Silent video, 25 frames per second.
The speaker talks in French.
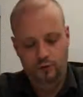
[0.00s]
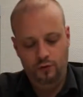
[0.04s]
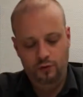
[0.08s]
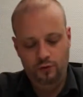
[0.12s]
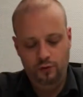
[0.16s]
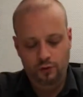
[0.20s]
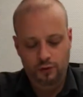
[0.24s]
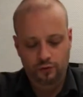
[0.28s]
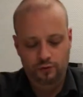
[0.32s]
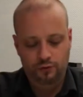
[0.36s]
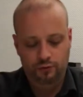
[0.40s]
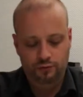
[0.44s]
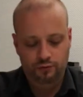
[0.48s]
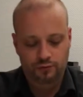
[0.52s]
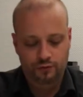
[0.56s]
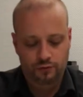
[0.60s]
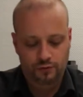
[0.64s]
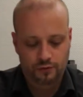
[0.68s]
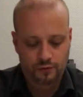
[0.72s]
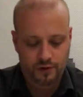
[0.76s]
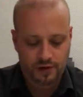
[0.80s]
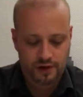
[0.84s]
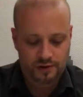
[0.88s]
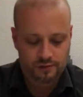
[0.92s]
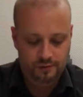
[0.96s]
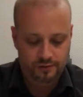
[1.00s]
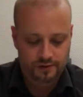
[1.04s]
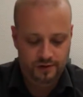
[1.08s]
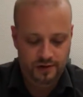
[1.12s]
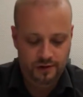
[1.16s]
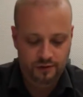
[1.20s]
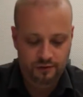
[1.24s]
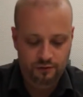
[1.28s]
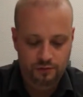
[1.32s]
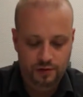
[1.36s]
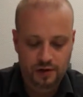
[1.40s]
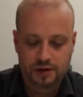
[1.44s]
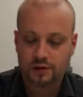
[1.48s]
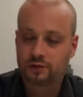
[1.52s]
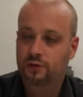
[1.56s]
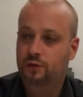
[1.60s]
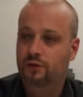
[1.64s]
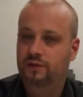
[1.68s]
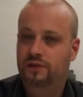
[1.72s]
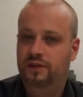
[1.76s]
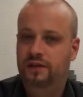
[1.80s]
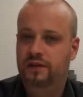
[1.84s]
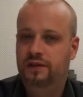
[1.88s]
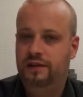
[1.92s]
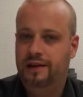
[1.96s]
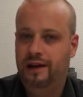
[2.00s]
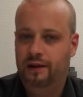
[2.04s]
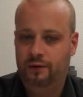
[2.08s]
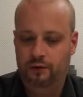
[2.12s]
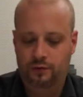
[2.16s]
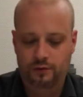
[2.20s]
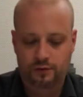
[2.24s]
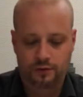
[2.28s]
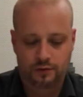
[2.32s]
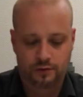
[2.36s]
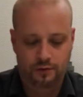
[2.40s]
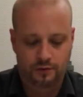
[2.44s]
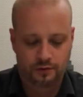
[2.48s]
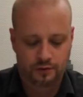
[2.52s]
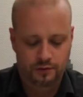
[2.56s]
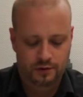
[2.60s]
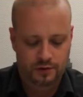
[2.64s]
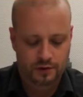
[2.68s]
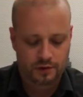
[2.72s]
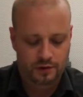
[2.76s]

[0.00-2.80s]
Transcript: Le donjon est constitué de 10 cartes lieux.